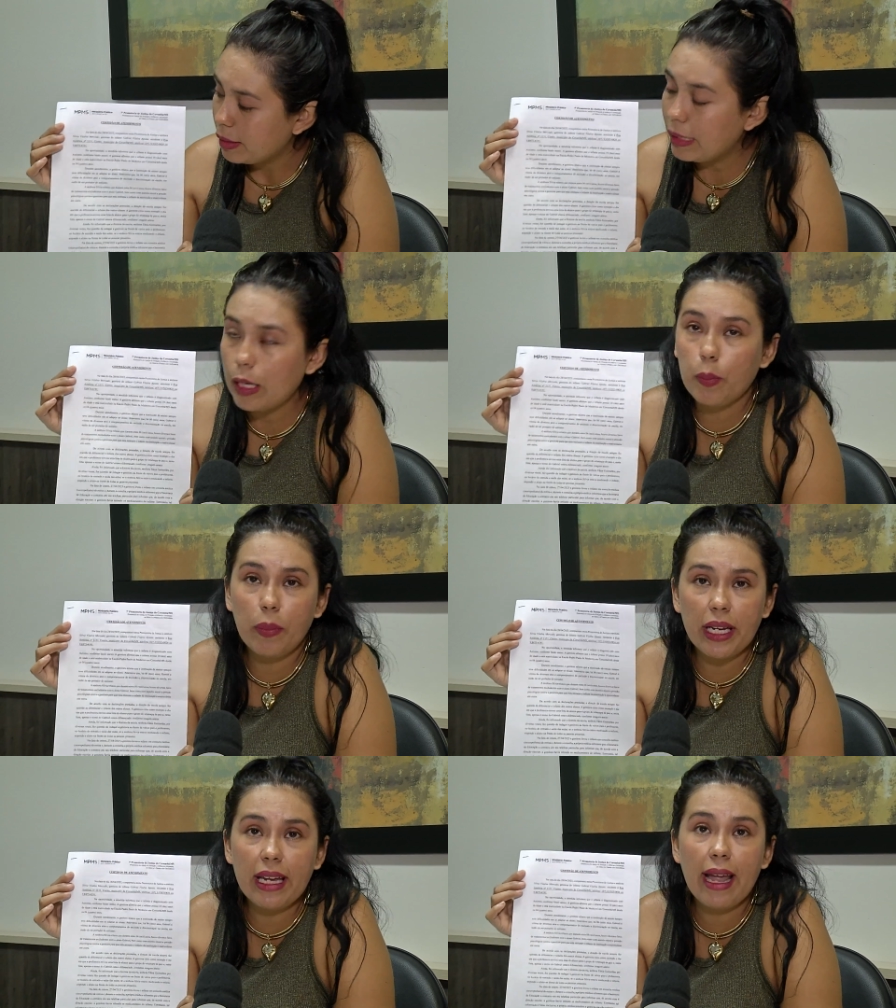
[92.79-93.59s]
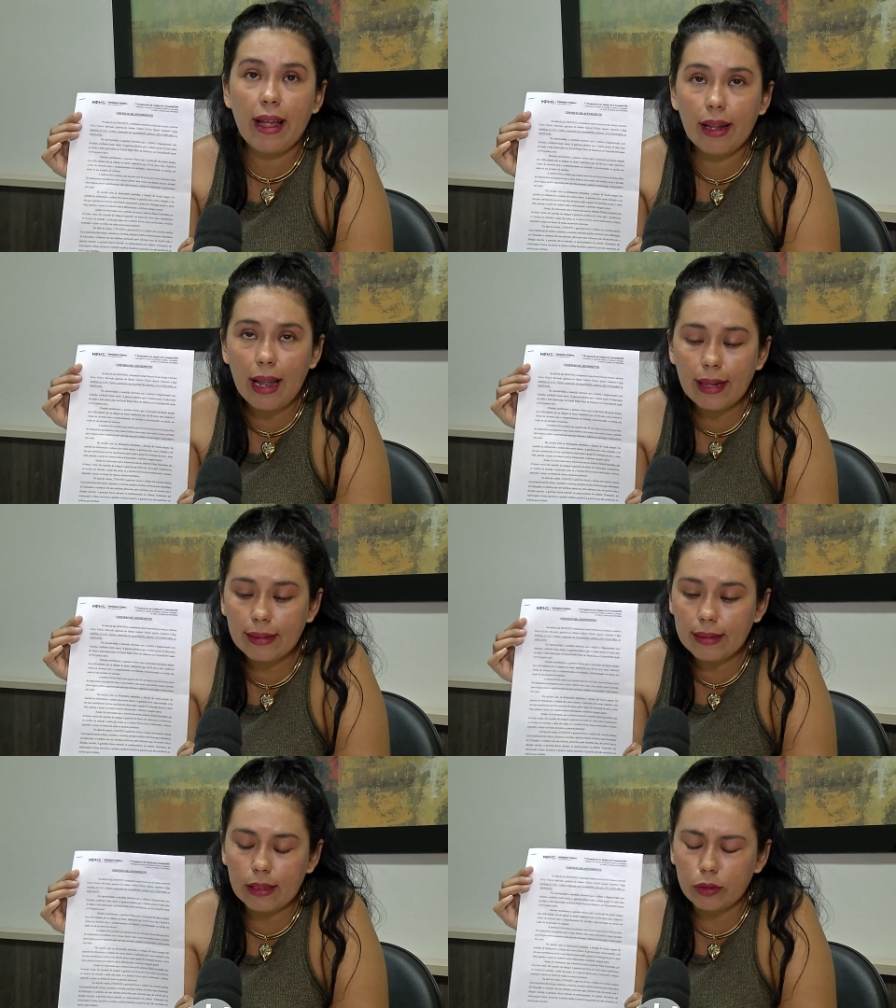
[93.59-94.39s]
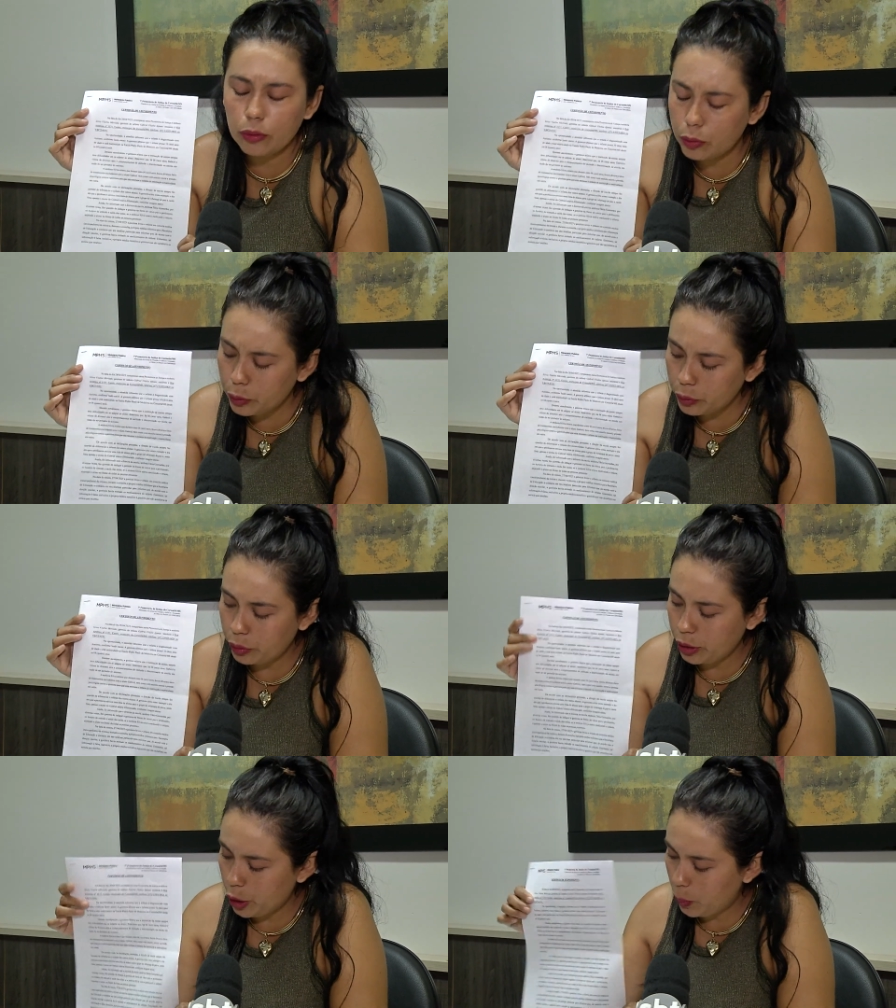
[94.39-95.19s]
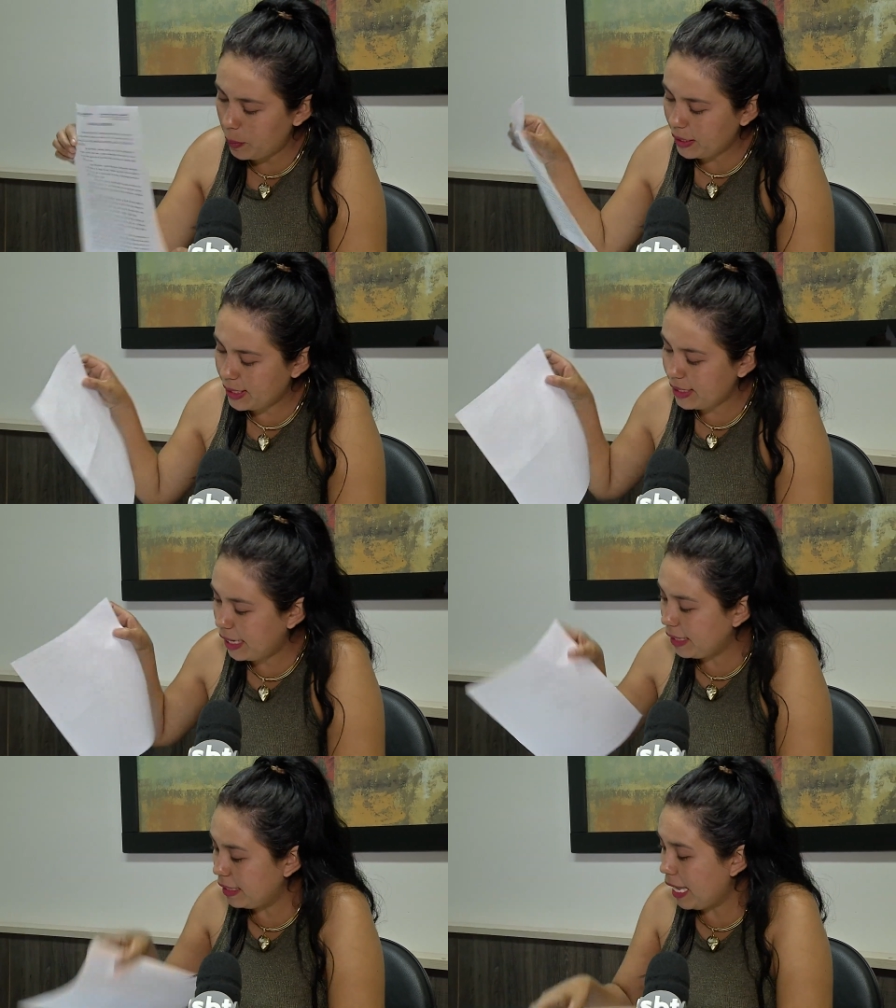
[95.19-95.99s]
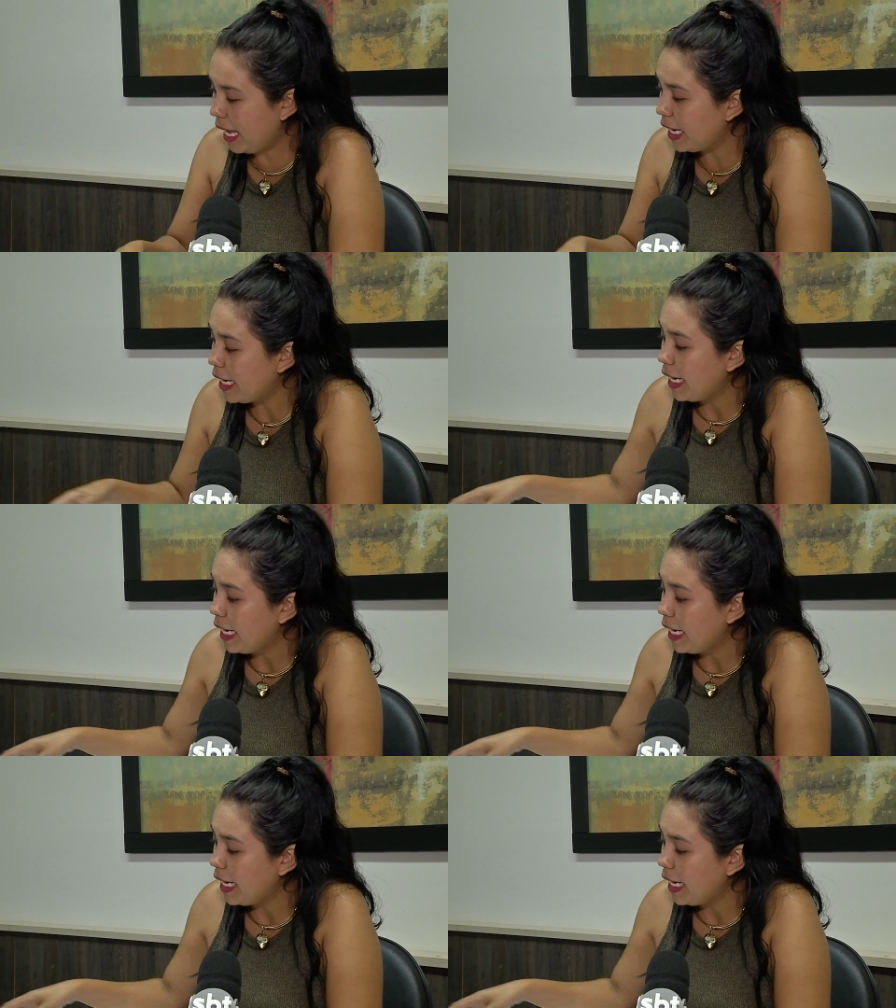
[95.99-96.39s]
também relatando tudo que eu passei lá